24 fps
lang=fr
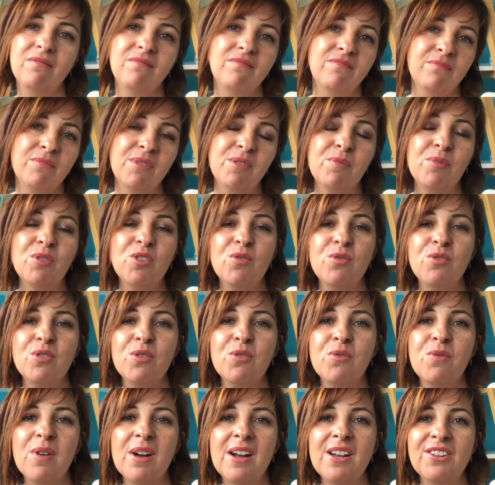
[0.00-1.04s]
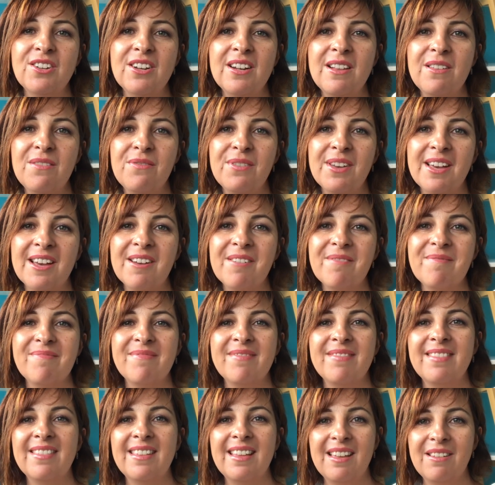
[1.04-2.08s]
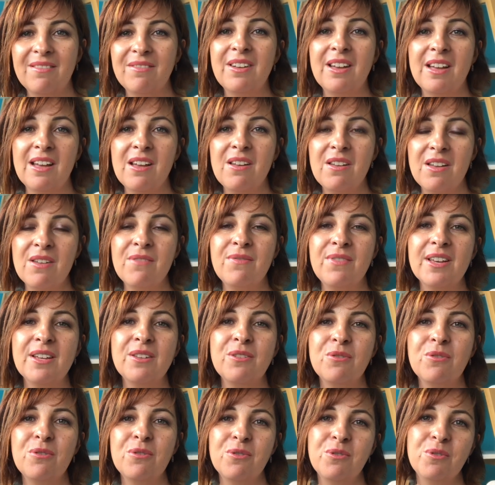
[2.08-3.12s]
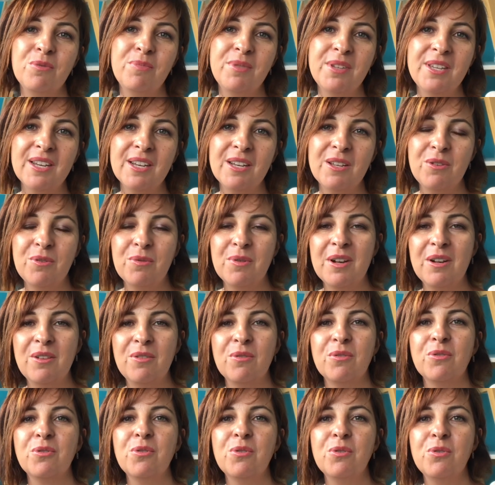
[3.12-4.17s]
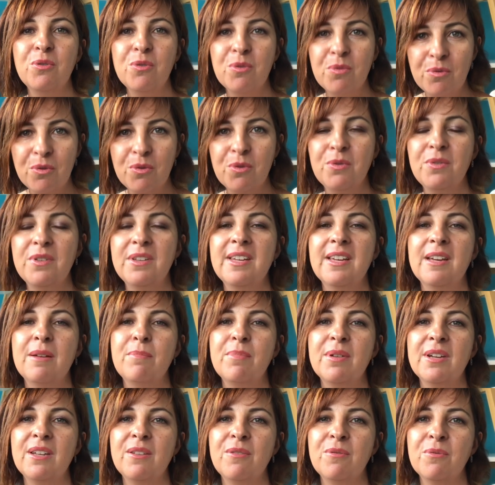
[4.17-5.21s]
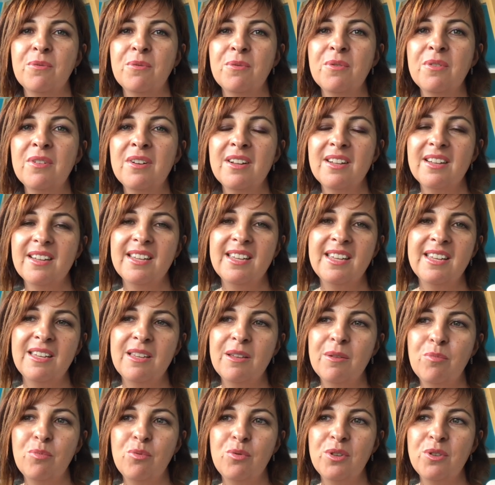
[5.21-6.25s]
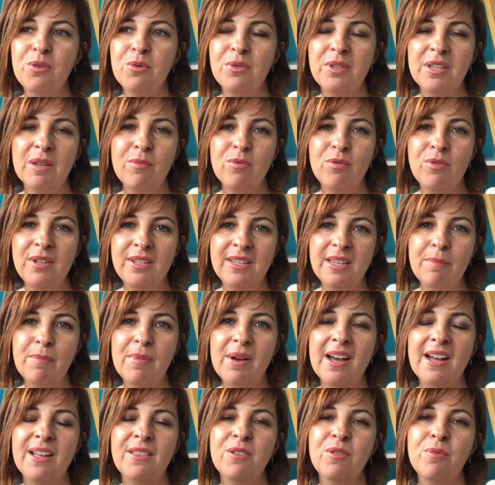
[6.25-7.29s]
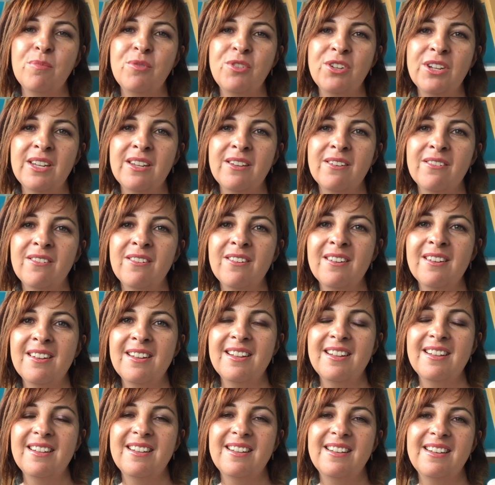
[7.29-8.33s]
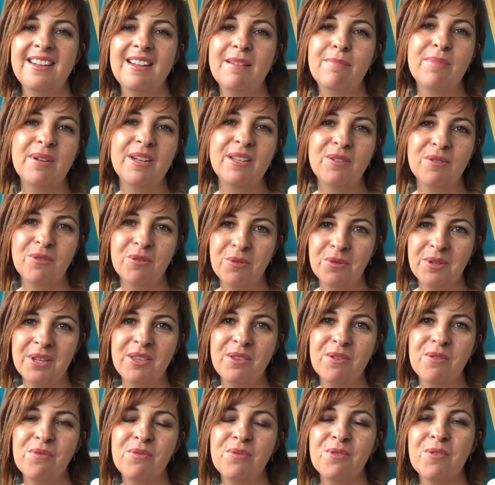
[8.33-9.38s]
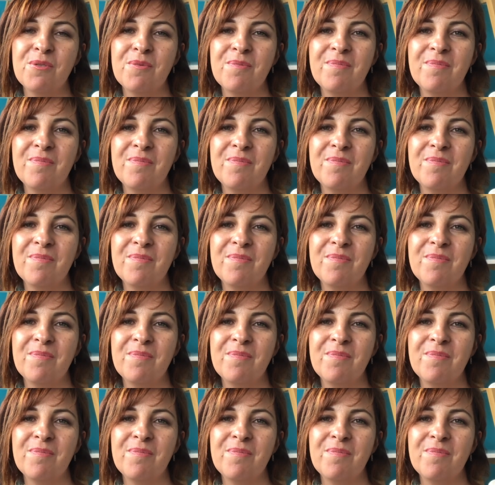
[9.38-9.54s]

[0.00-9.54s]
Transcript: Ben, moi, je vous encourage à les faire. Enfin, à faire ce, petit rituel, donc de nous donner un prénom et puis de symboliser par un objet euh, la présence de cet enfant.